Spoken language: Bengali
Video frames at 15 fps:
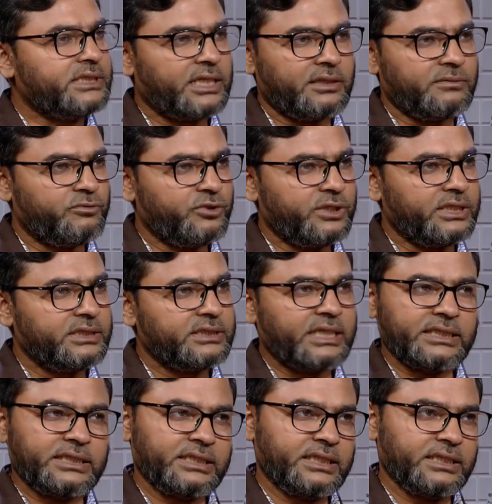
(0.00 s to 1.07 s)
যারা ভুগেন
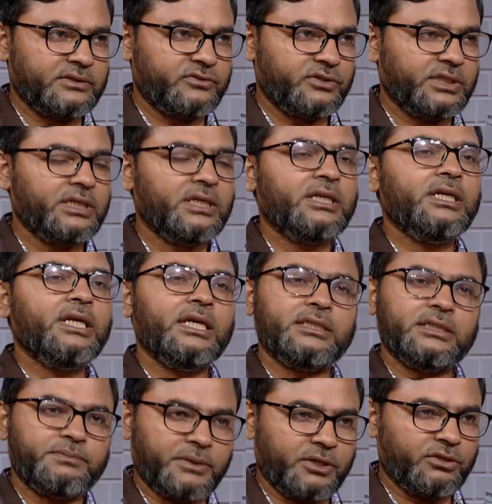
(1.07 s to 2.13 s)
তাদের ক্ষেত্রে
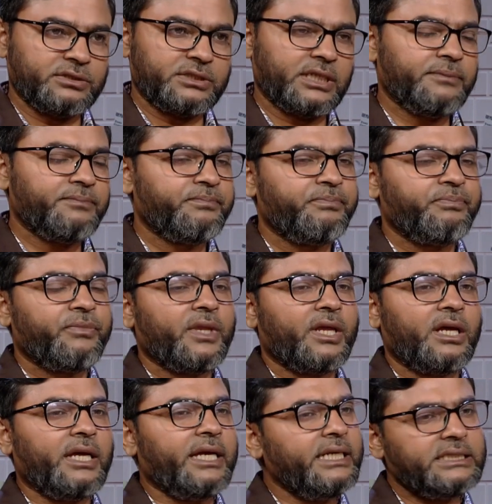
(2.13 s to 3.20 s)
এটি পাওয়া যায়
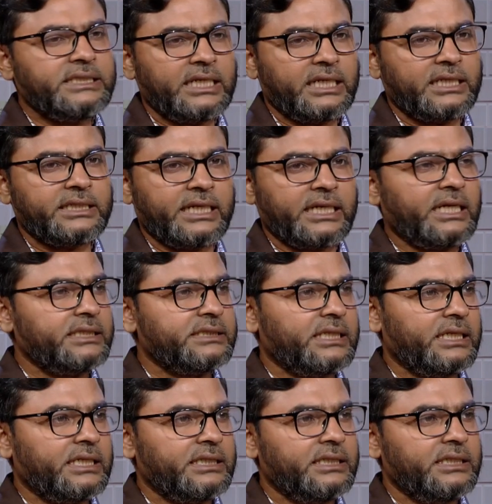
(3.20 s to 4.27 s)
এছাড়া দেখা
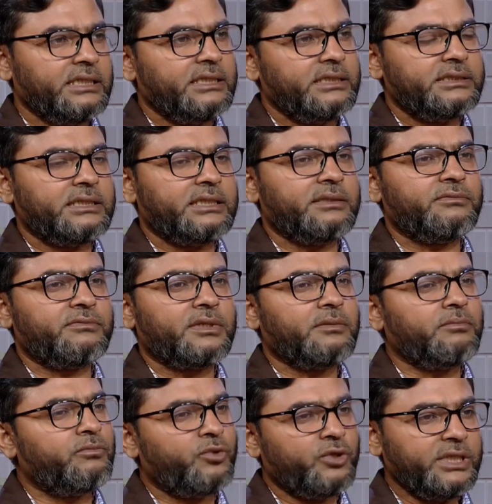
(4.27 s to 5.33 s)
যায় যে
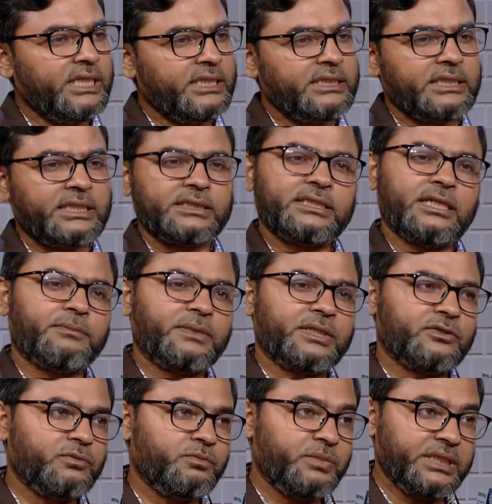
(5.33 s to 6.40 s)
মহিলাদের ক্ষেত্রে আমরা
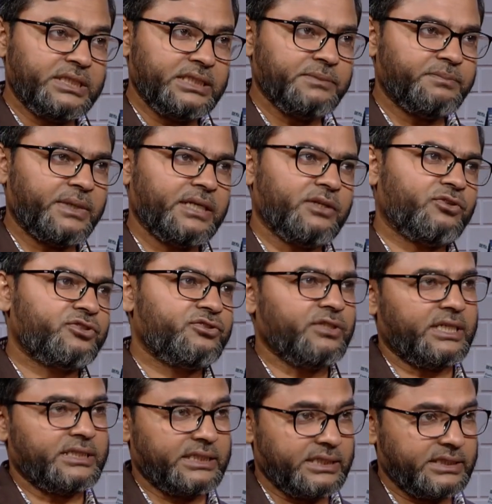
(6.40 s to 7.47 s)
একটু বেশি পাই
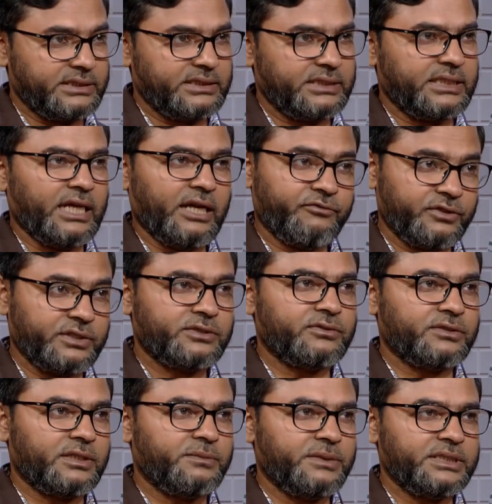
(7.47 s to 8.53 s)
অস্ট্রিয়ার্থাইটিসের
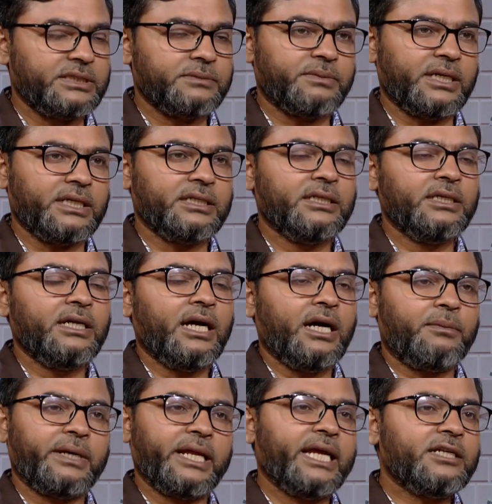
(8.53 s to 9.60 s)
অ্যাফেকশনটা বেশি পাই
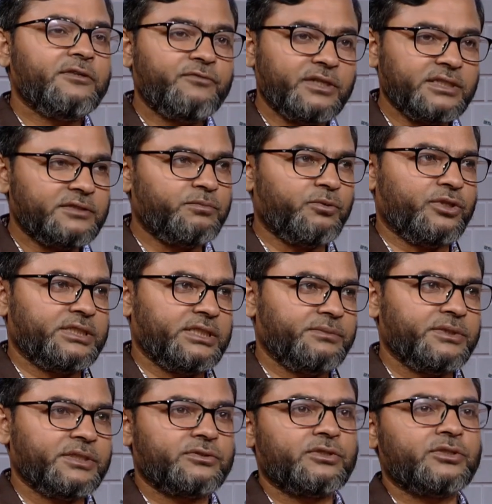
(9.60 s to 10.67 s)
আবার অ্যাডভান্স বয়সে
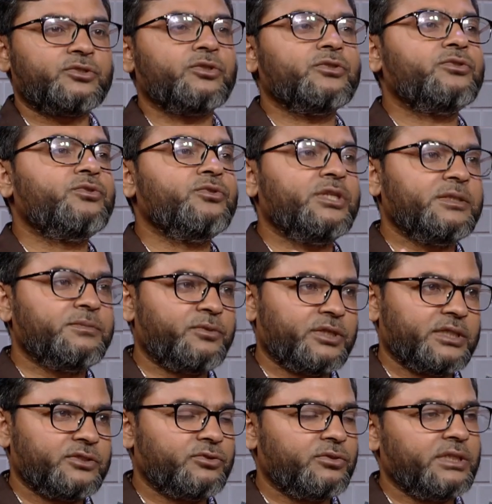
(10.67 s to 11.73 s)
বিশেষ করে সত্তরের
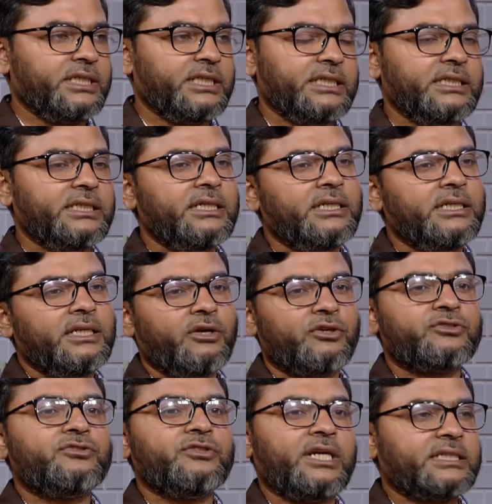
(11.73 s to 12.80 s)
পরে চলে গেলে
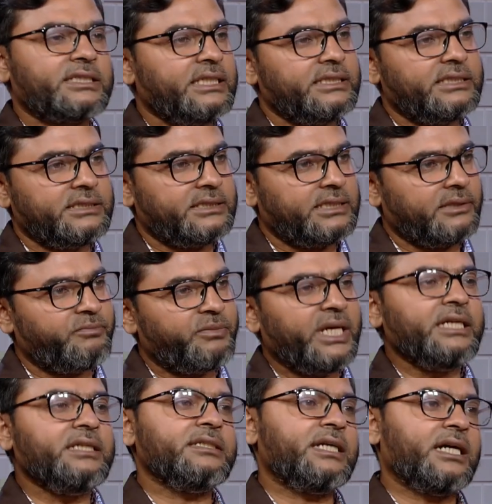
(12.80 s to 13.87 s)
অস্ট্রিয়ার্থাইটিসটা
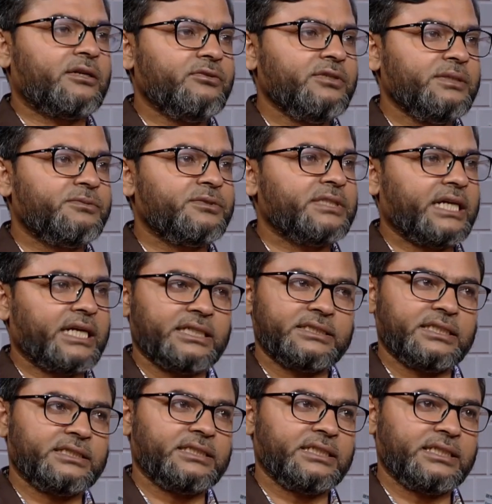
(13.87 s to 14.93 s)
মেইন কারণ এবং দেখা
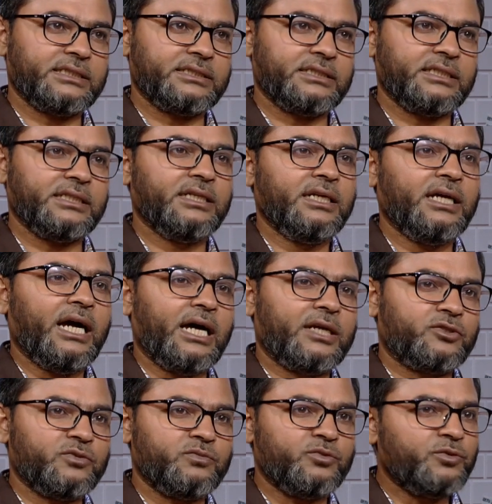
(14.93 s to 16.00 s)
যায় সেক্ষেত্রে
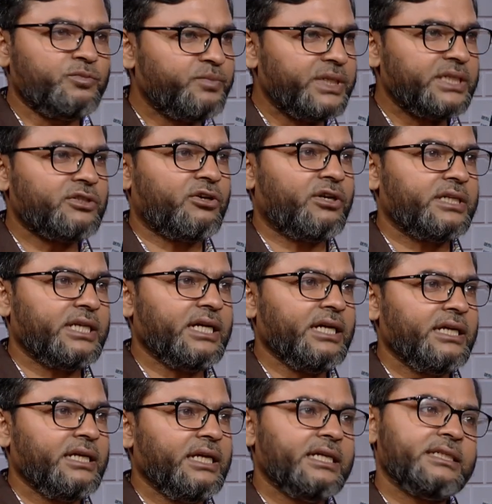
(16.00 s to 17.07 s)
হাঁটুর মুভমেন্ট হয় না
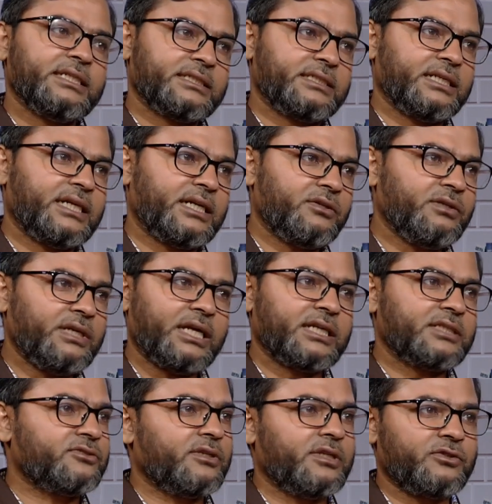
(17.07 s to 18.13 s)
এটা একটা কারণ
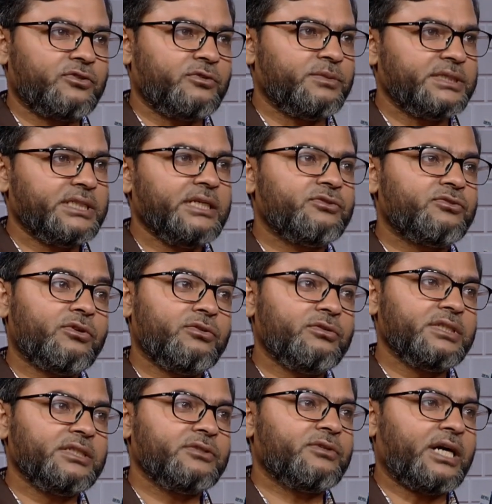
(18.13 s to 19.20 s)
হাঁটা চলা কমে যায় তখন
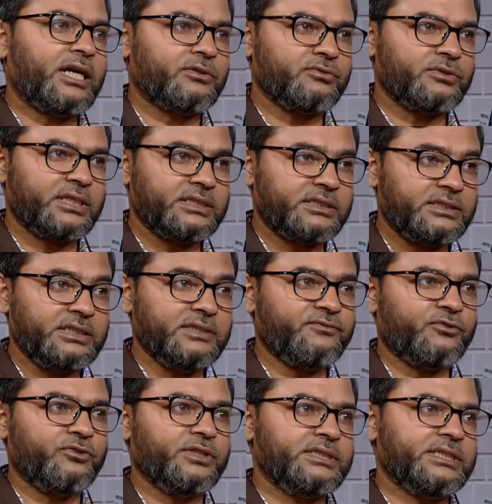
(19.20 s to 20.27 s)
কিন্তু হাঁটুটা স্টিফ
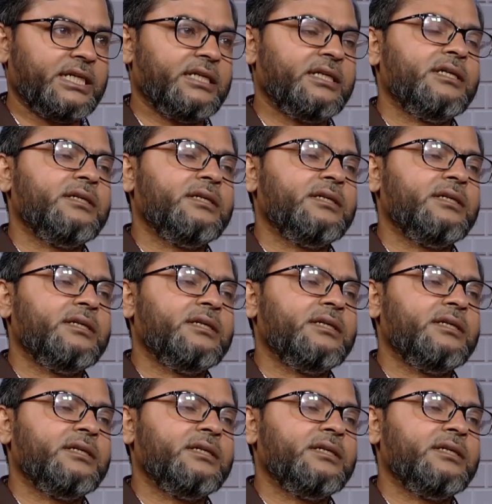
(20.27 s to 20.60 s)
হয়ে যায়